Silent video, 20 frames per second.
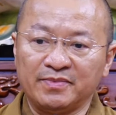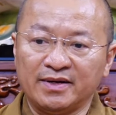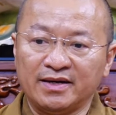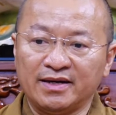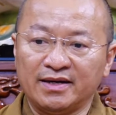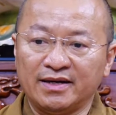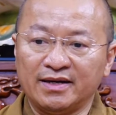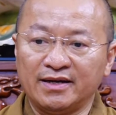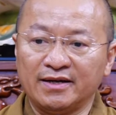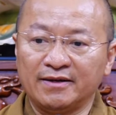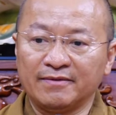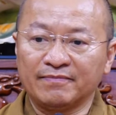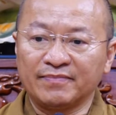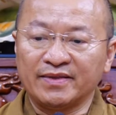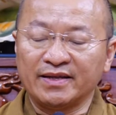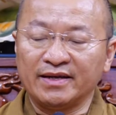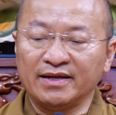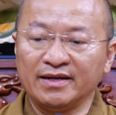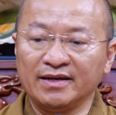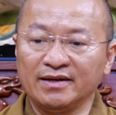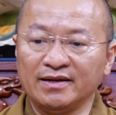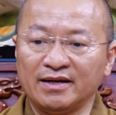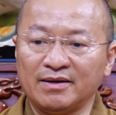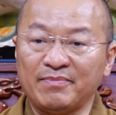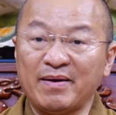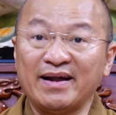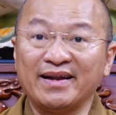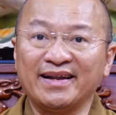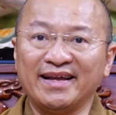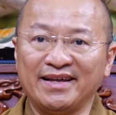uh, tiếng uh,
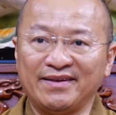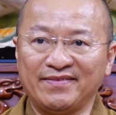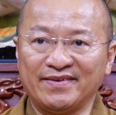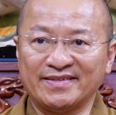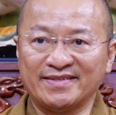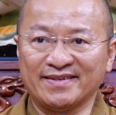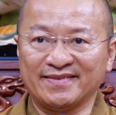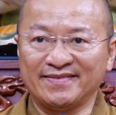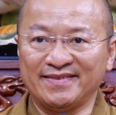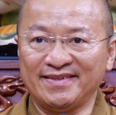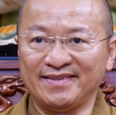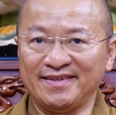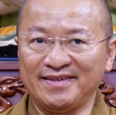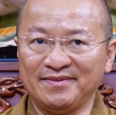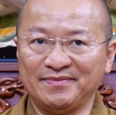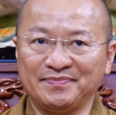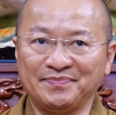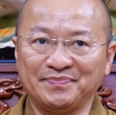Bali và Sanskrit đó,